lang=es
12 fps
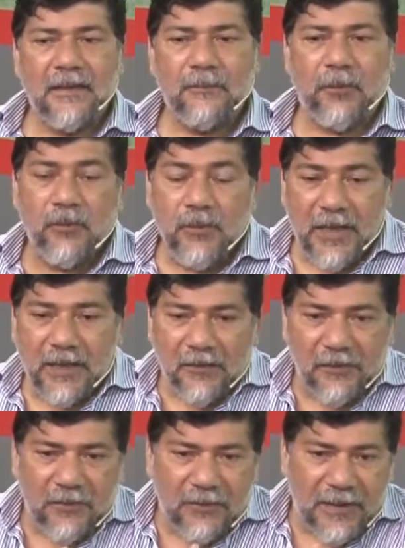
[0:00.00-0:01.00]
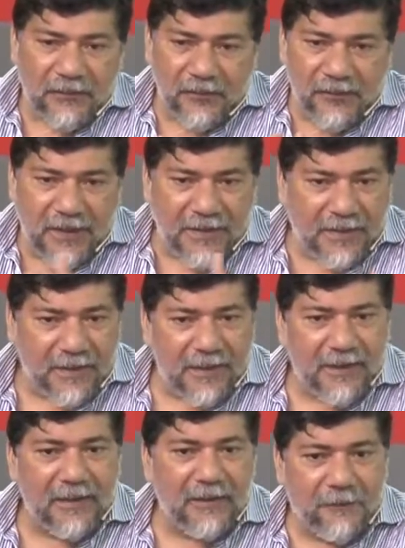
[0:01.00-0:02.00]
eh, por un lado la sociedad en
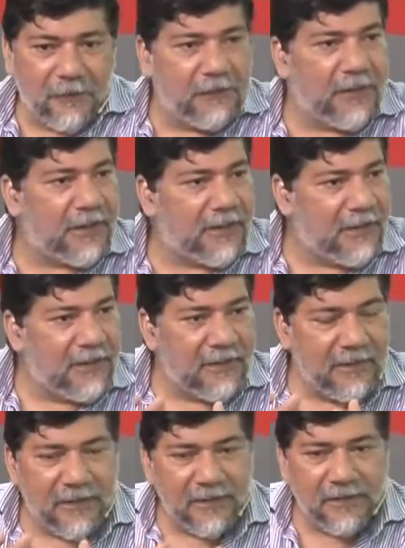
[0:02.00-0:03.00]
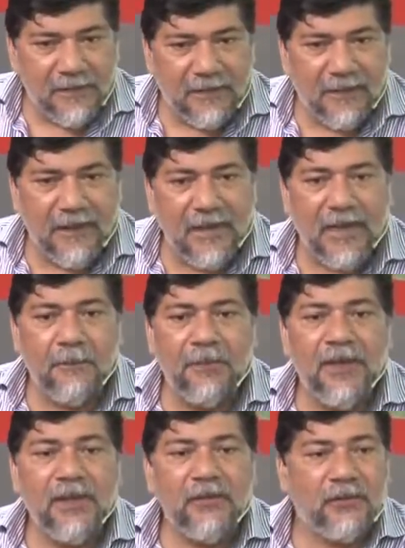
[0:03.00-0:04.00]
general disfruta y, necesita del
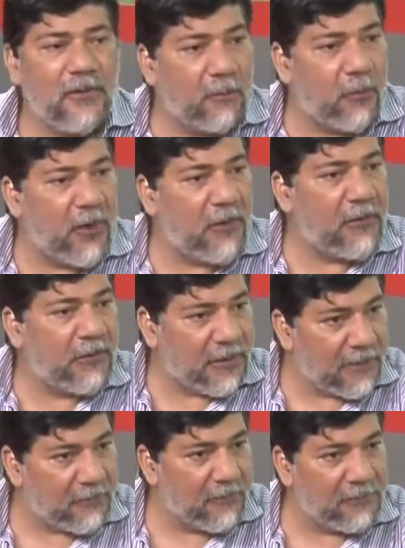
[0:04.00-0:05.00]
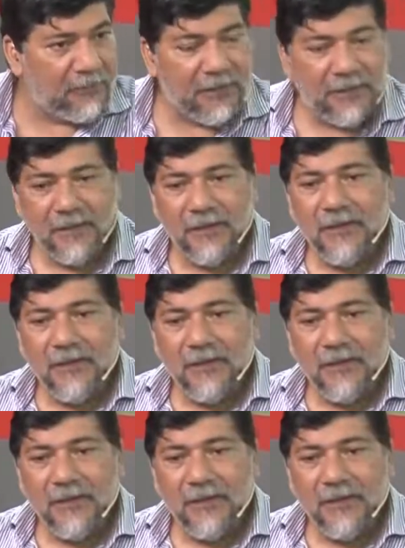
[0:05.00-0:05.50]
espíritu del pueblo, que es la cultura,